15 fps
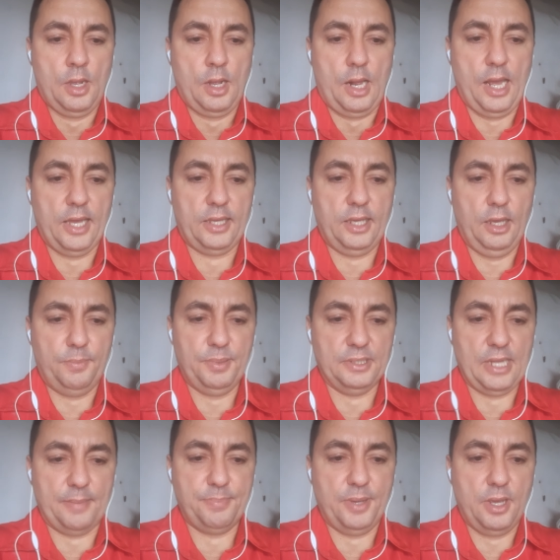A equipe
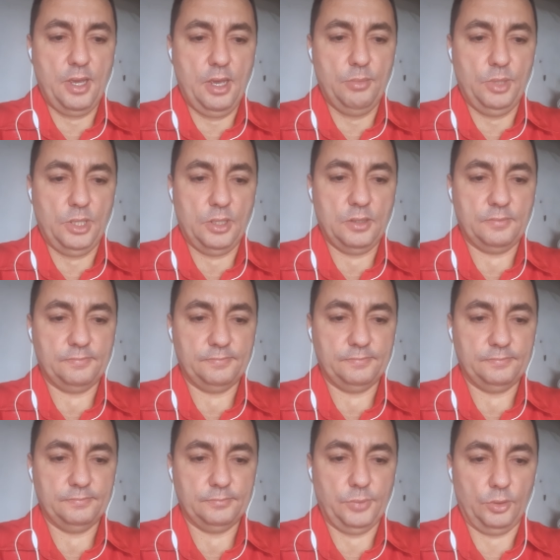da PM,
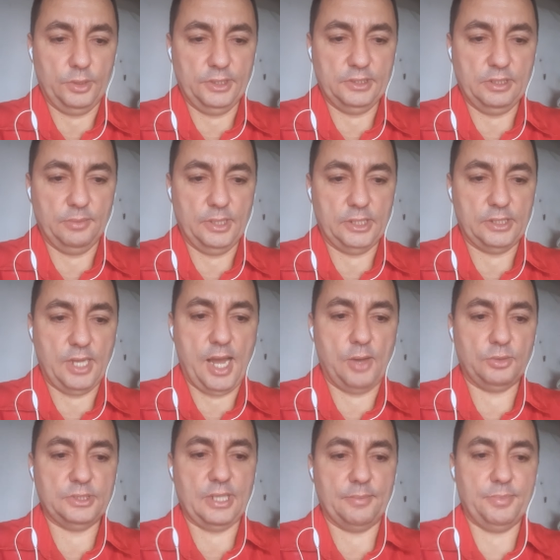Polícia Militar,
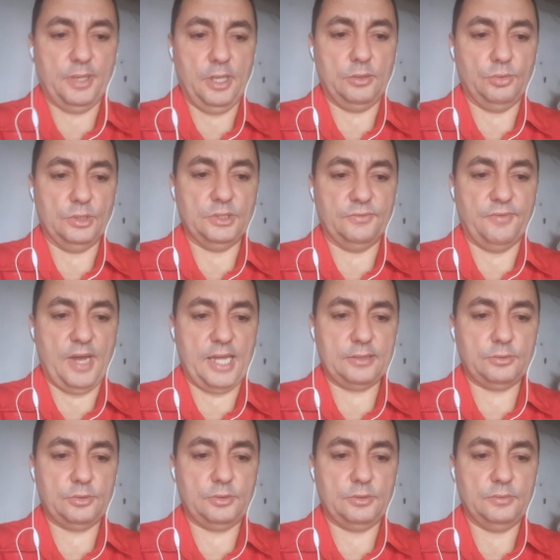ao saber dos
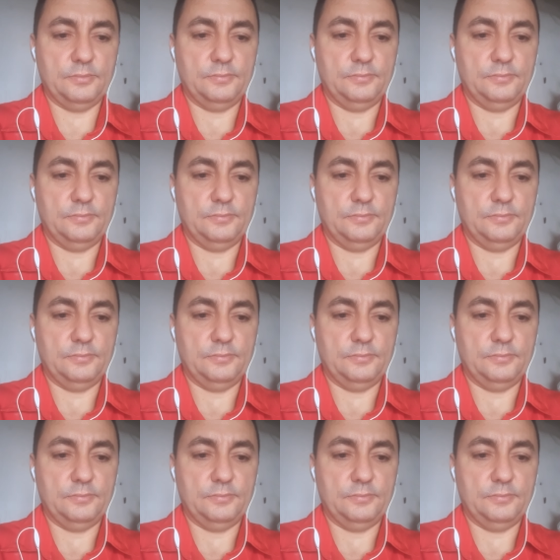fatos,